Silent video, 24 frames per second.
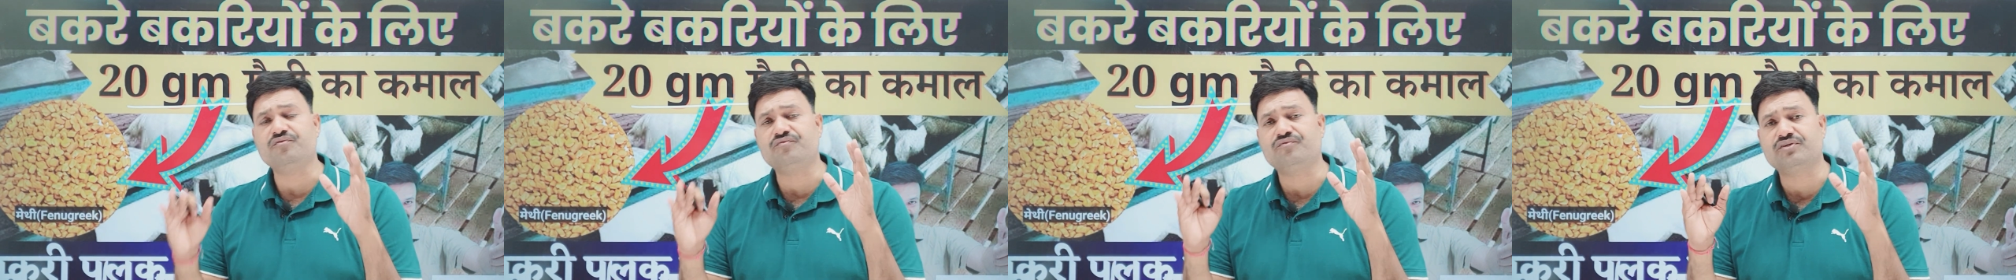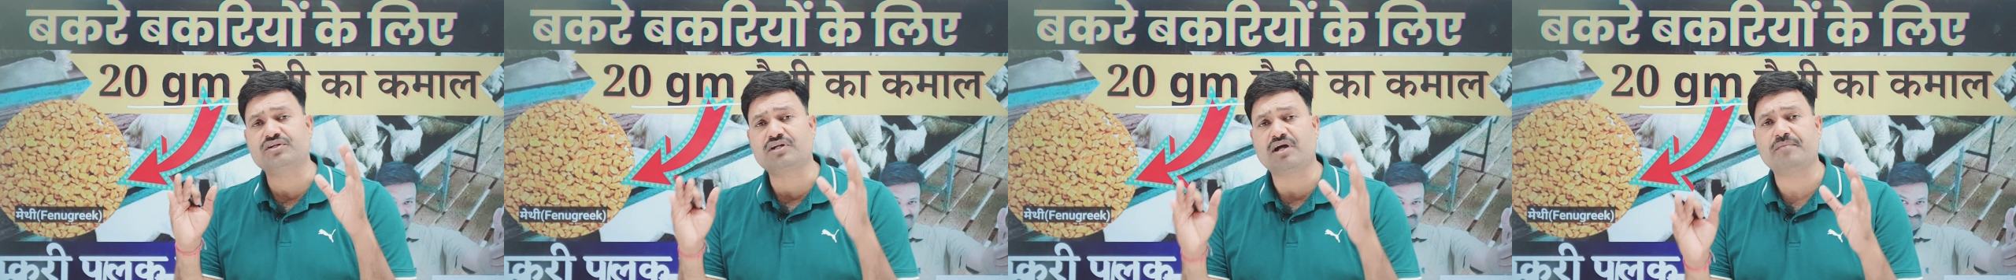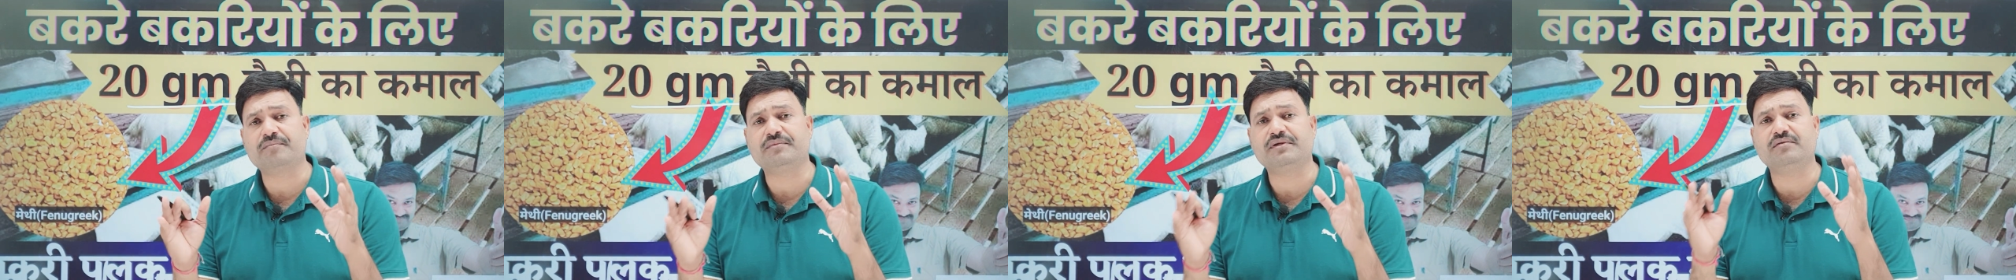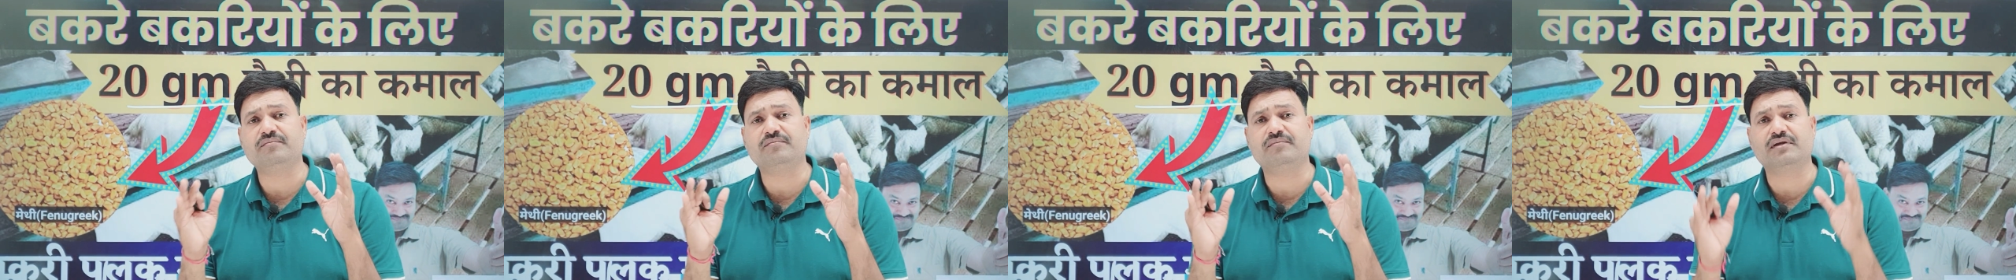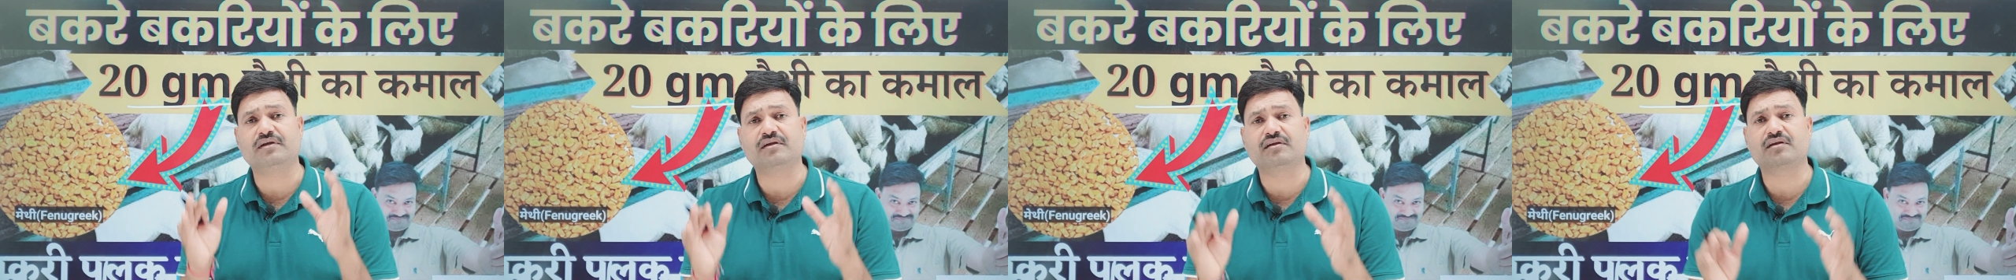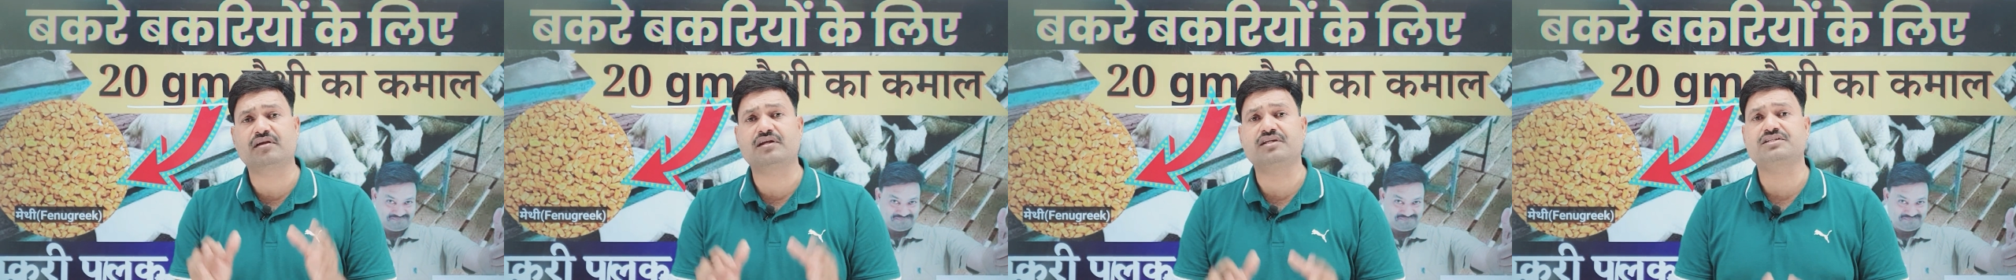विटामिन
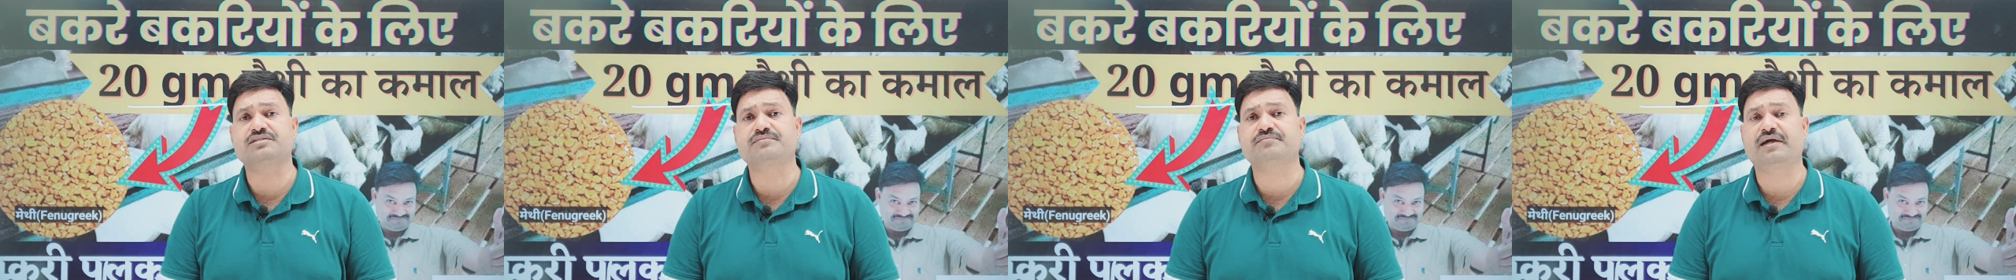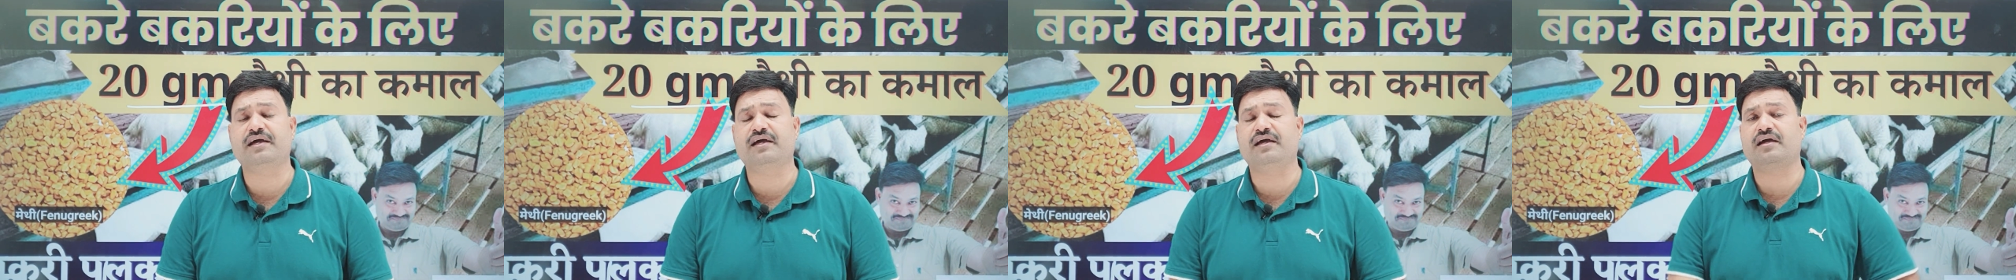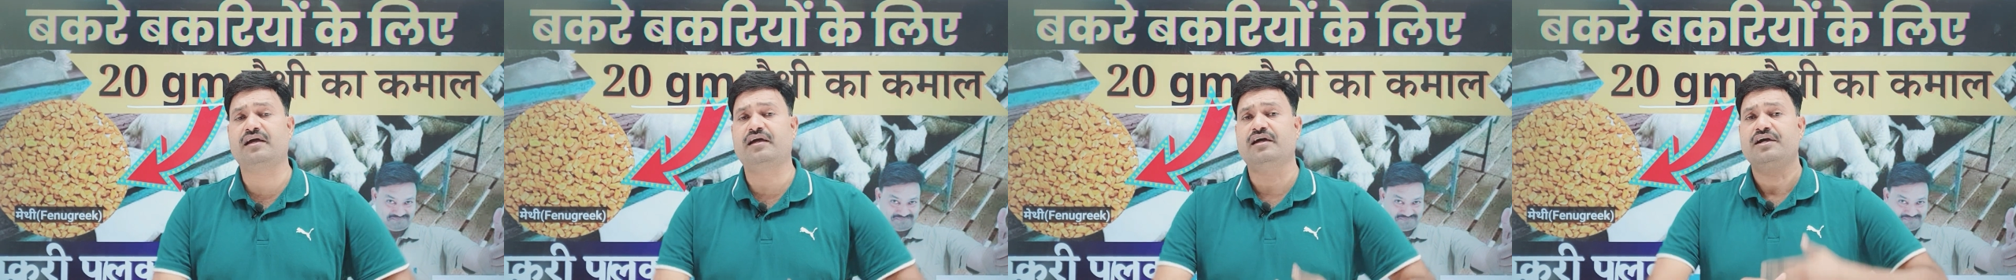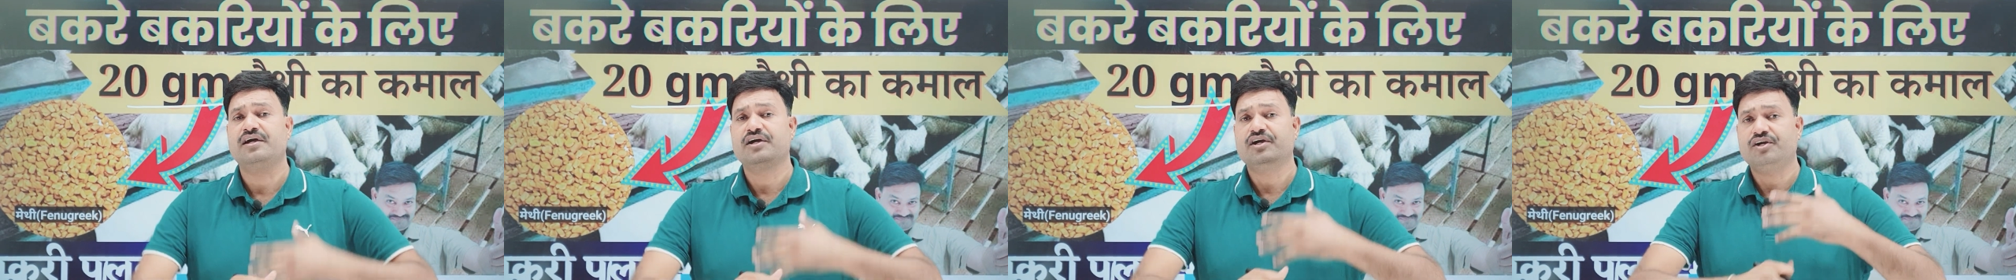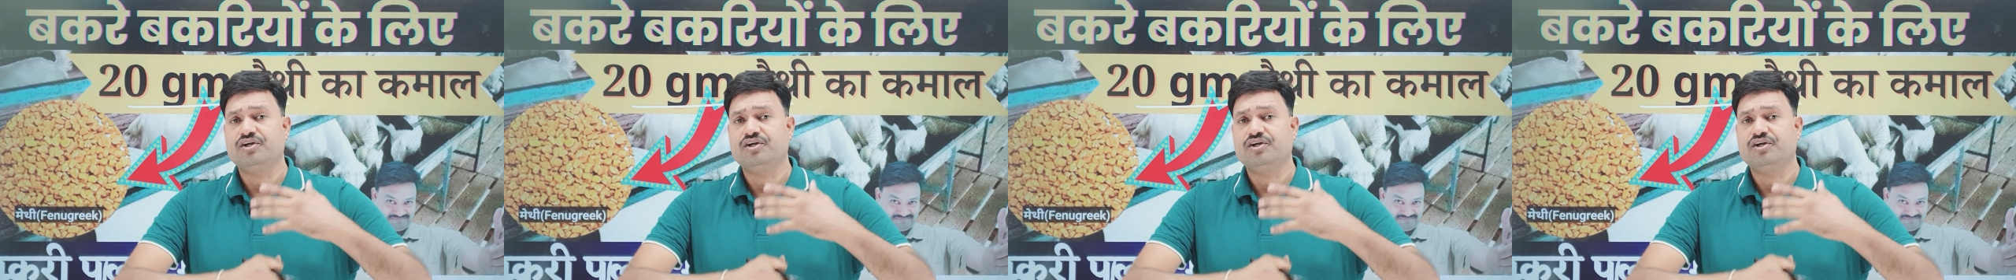मिनरल इसमें है